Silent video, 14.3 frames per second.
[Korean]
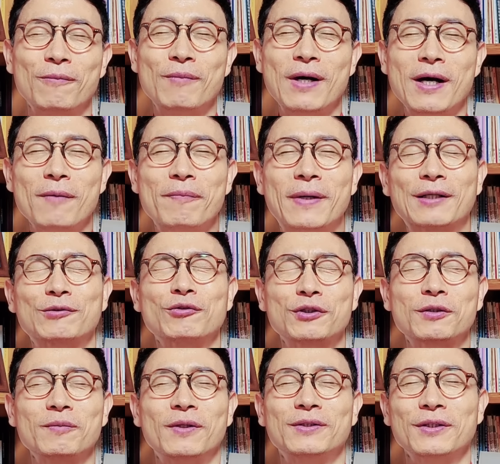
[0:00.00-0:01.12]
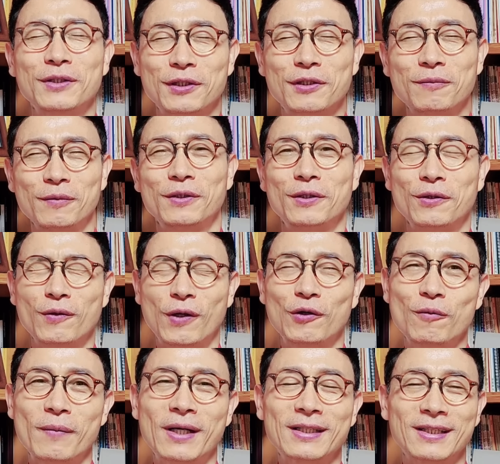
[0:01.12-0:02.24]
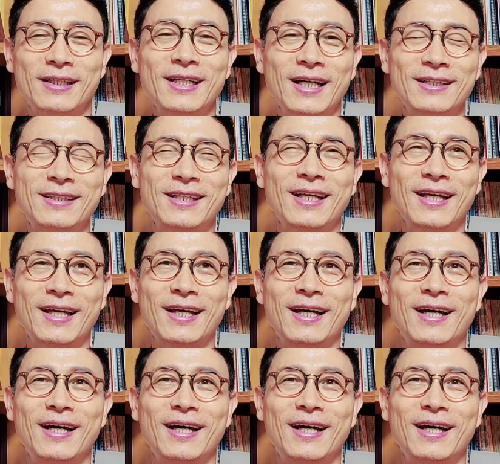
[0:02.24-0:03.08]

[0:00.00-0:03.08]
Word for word: 막 박수 치면서 이름을 연호하고 막 이렇게 하는데